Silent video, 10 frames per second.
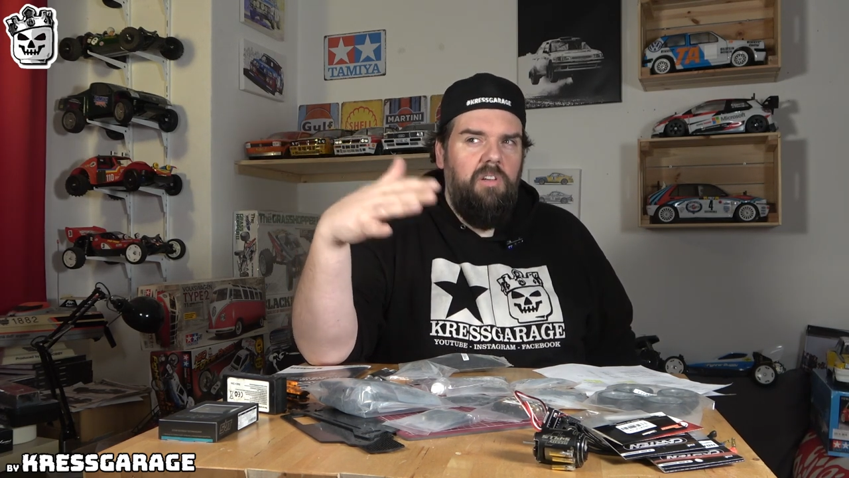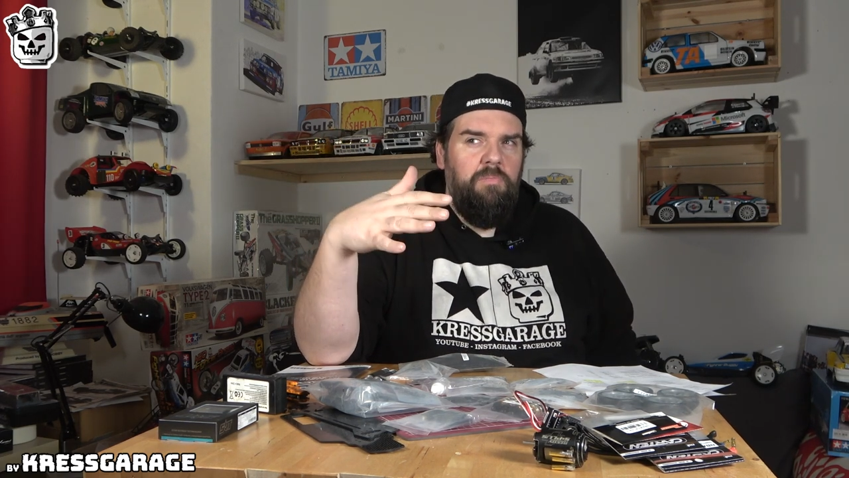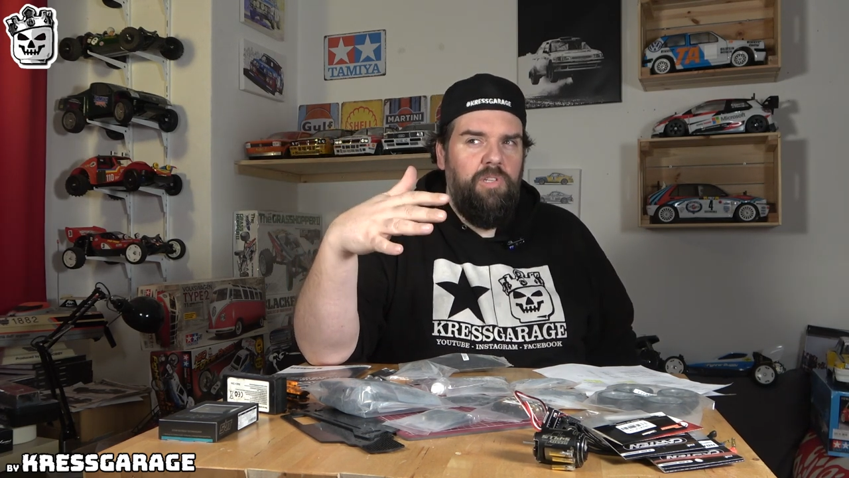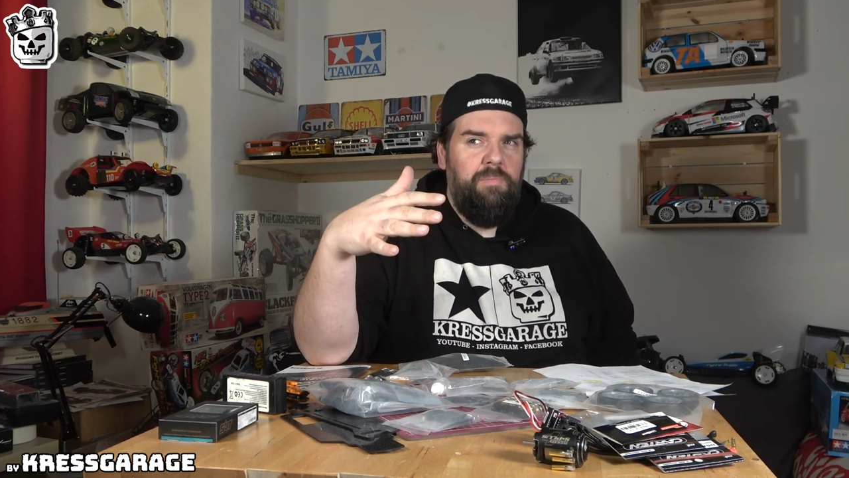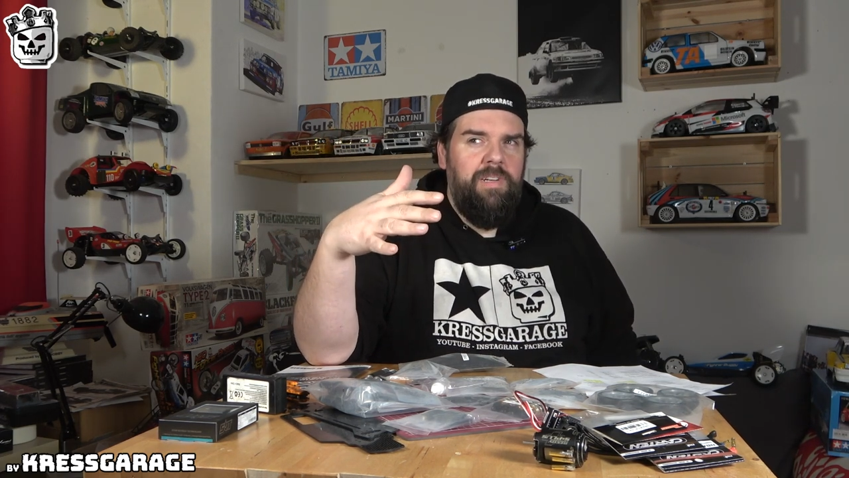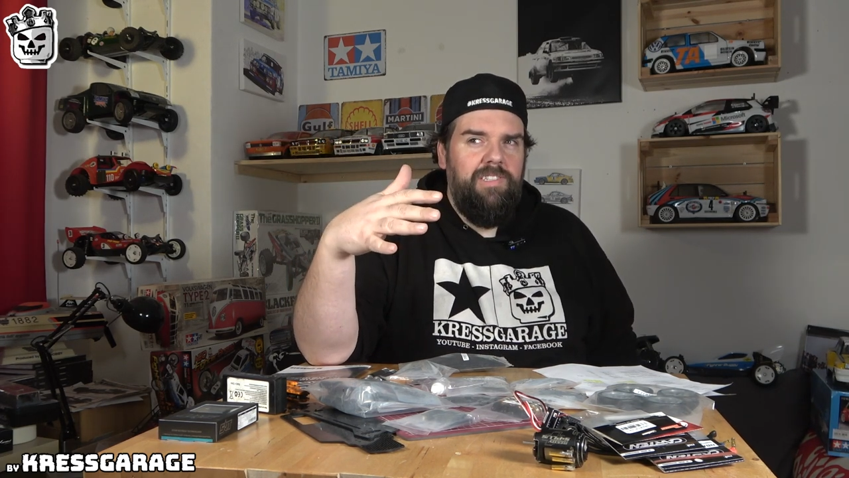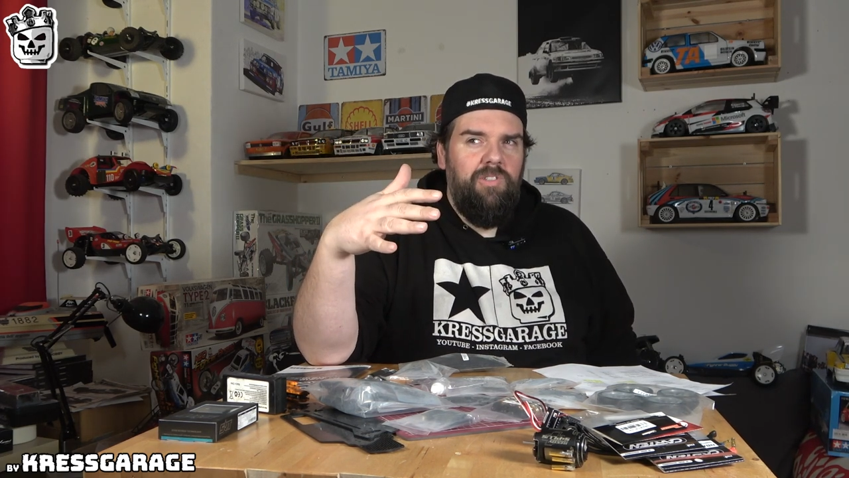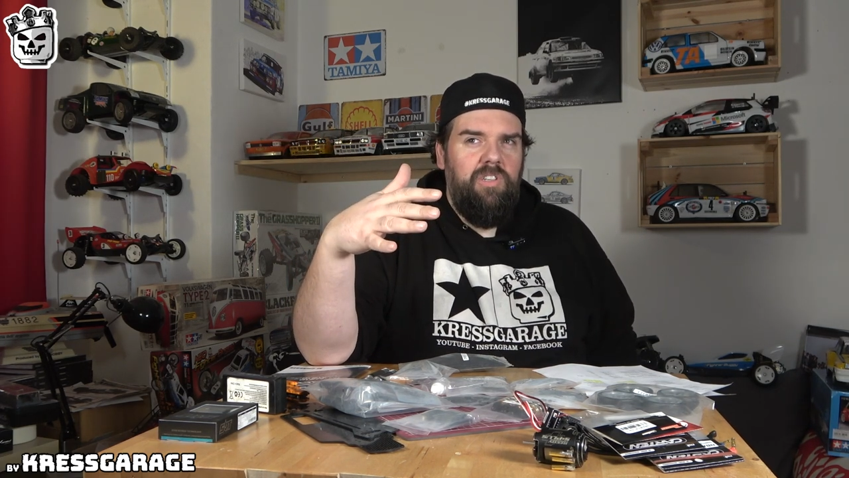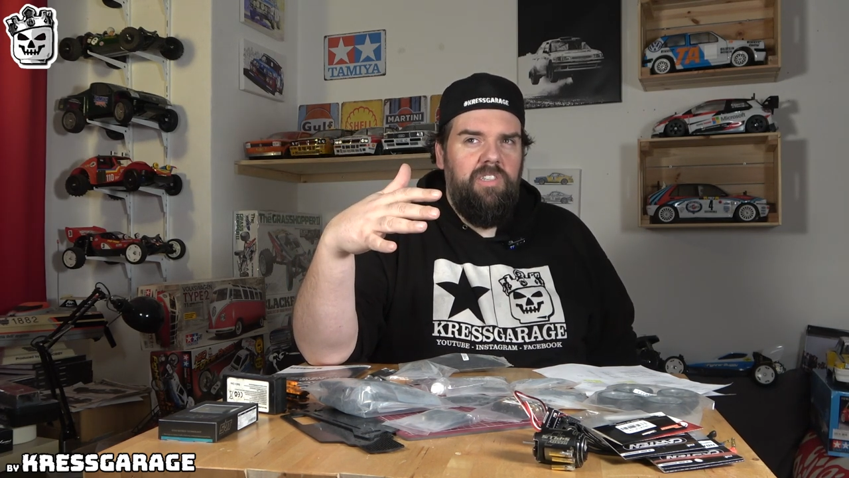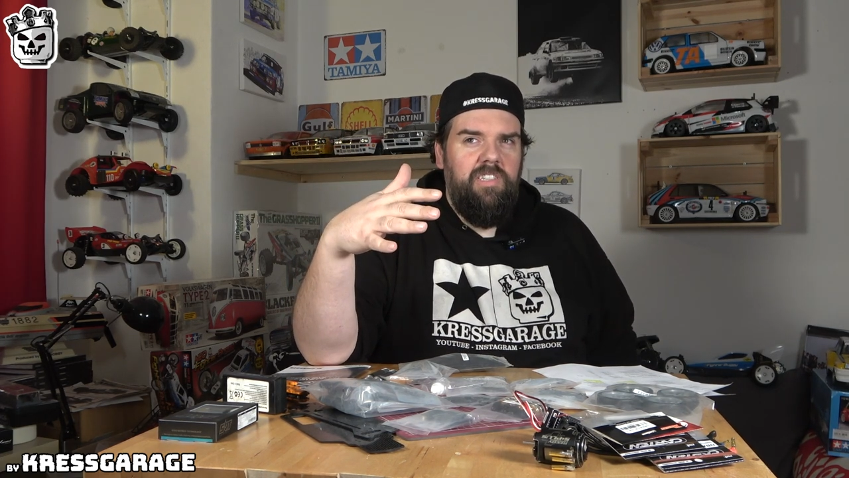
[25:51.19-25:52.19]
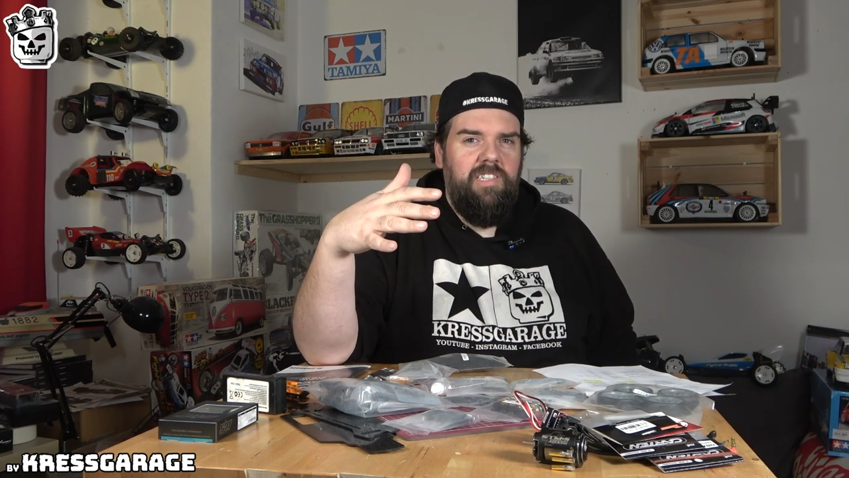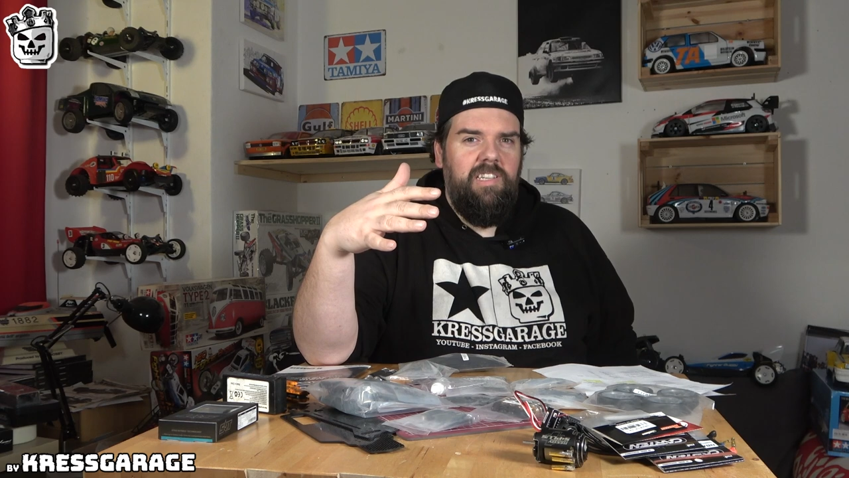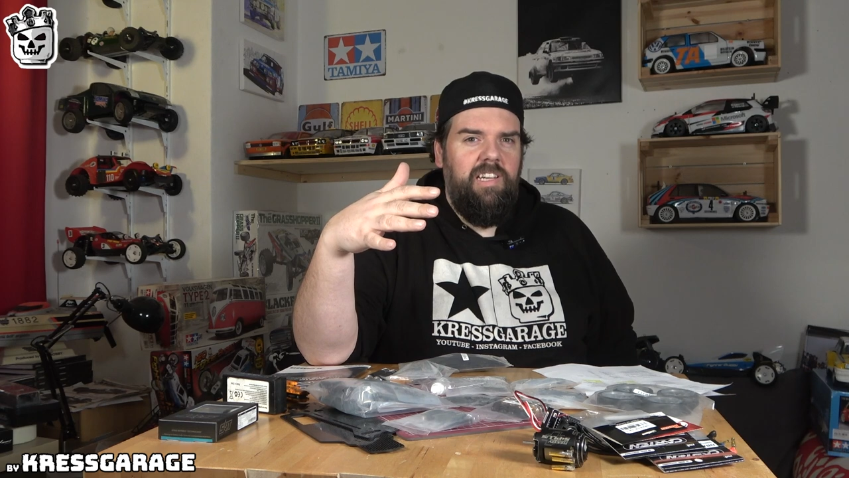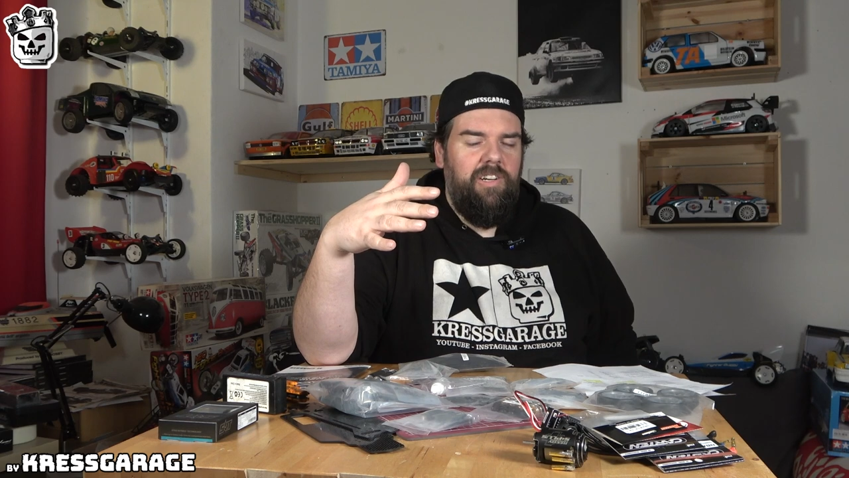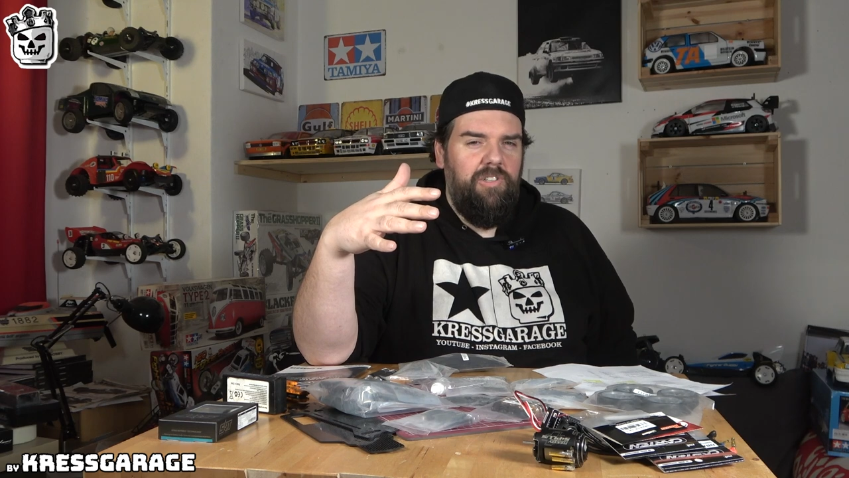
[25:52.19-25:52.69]
Müssten wir jetzt noch sich
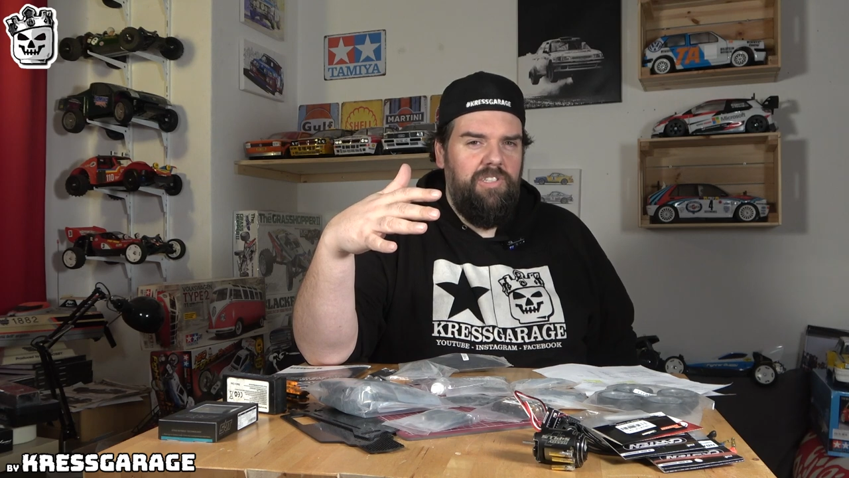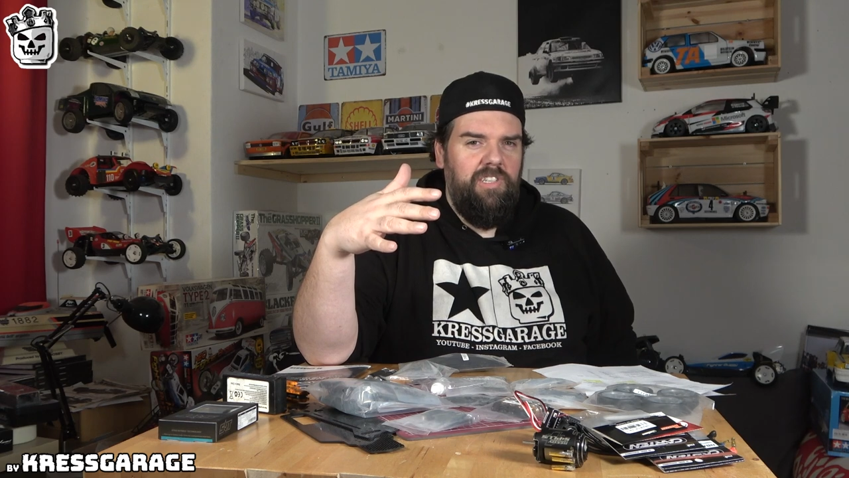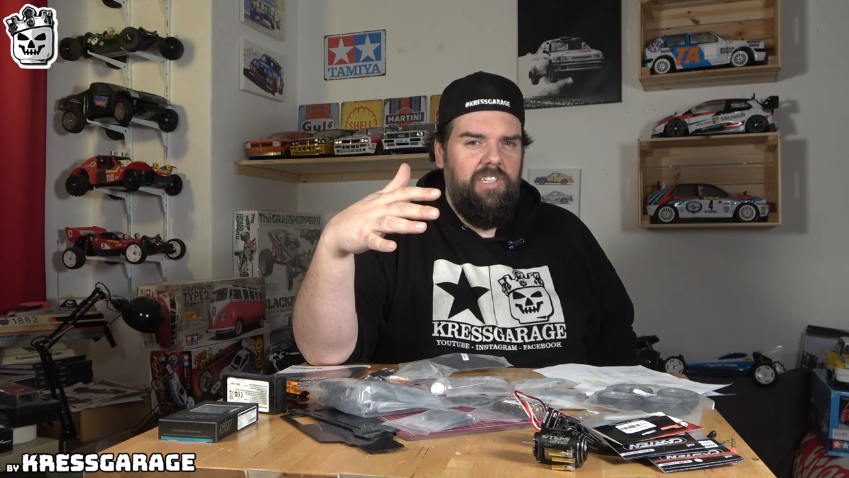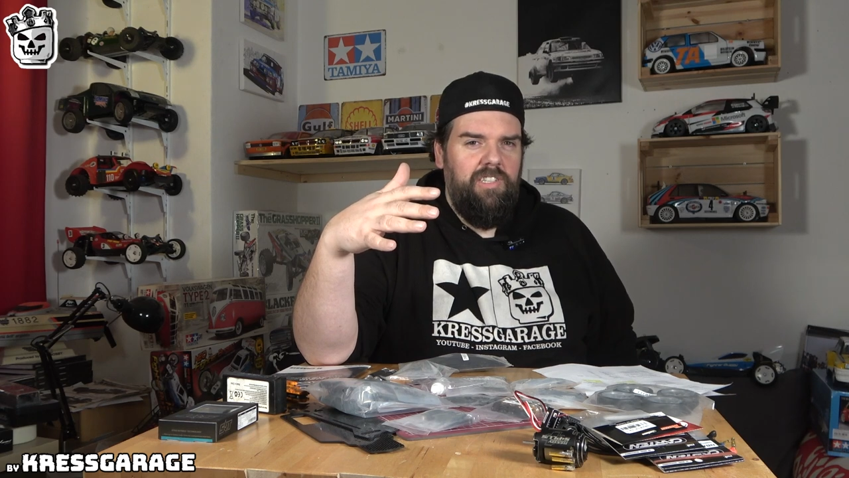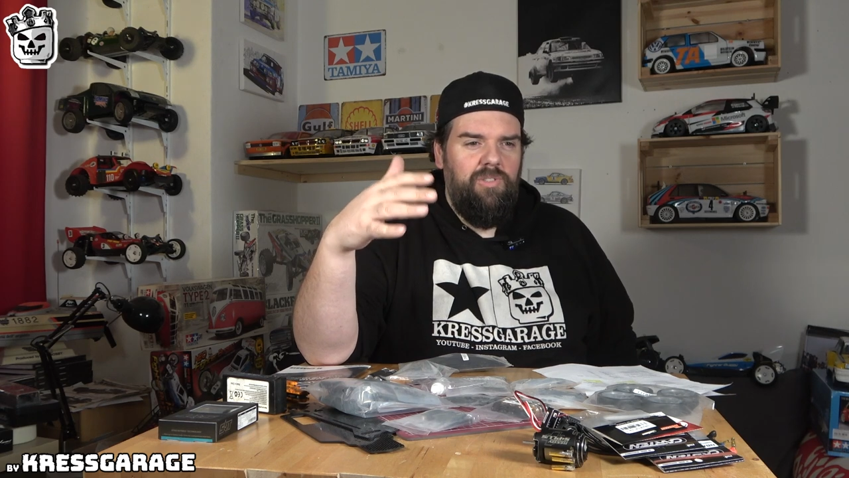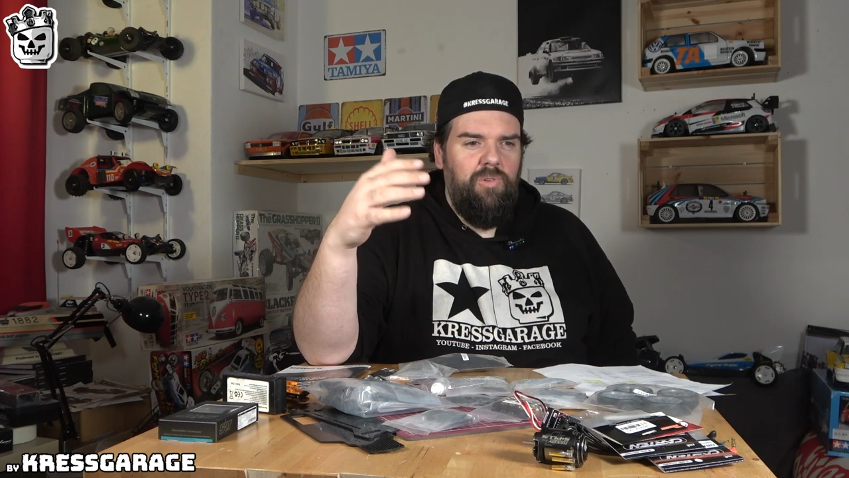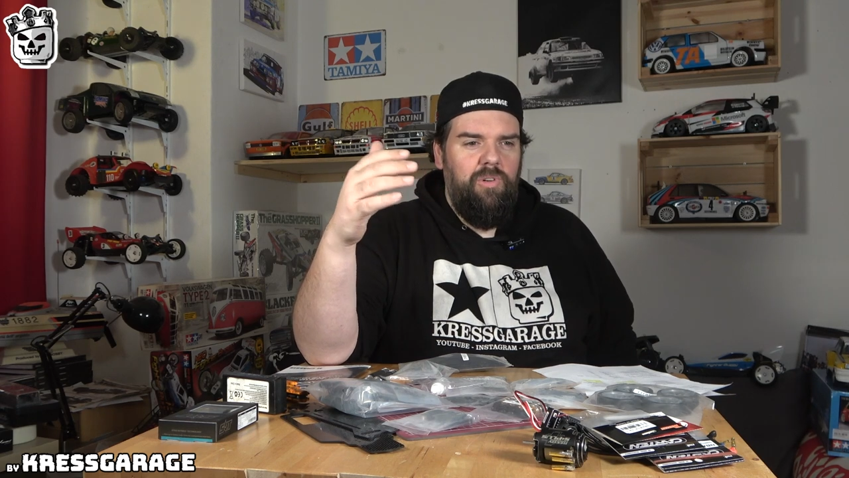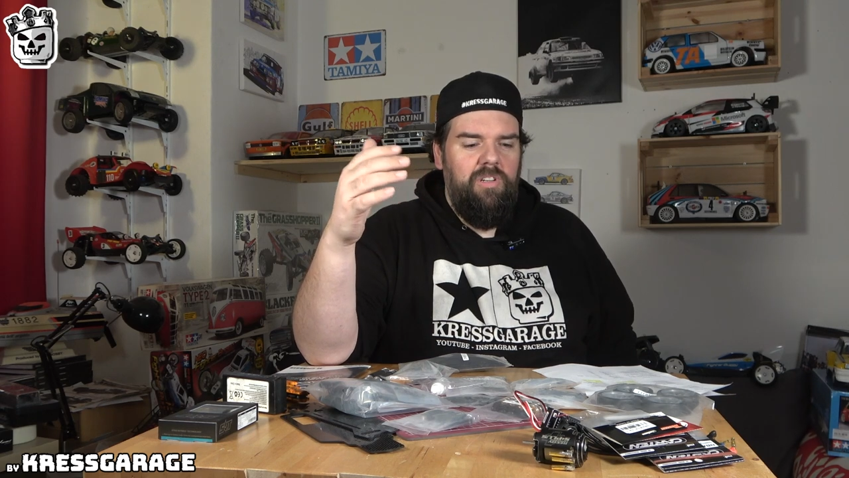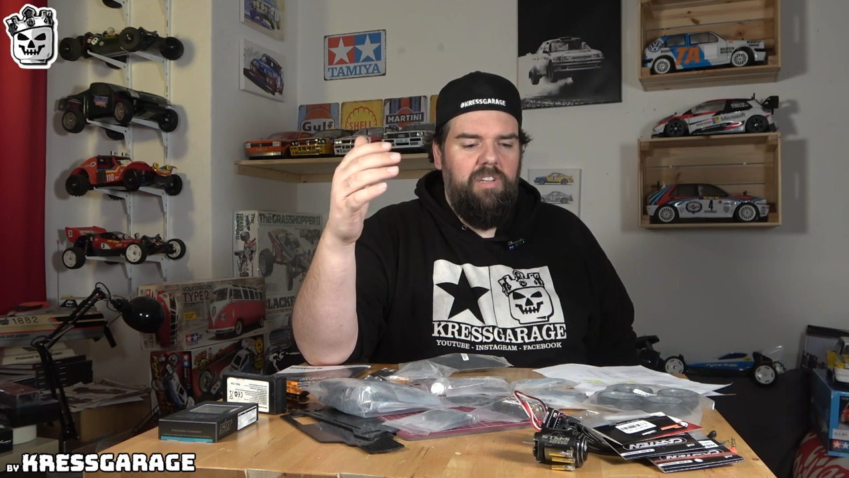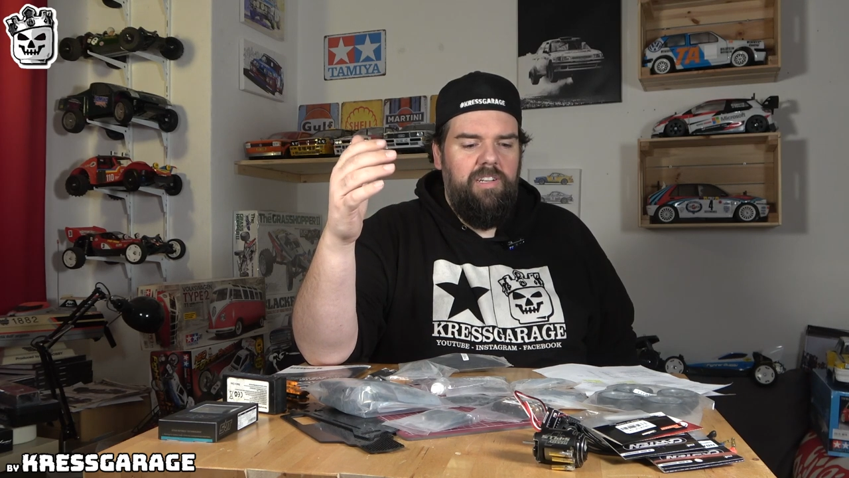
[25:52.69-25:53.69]
die Karosserie dazu holen.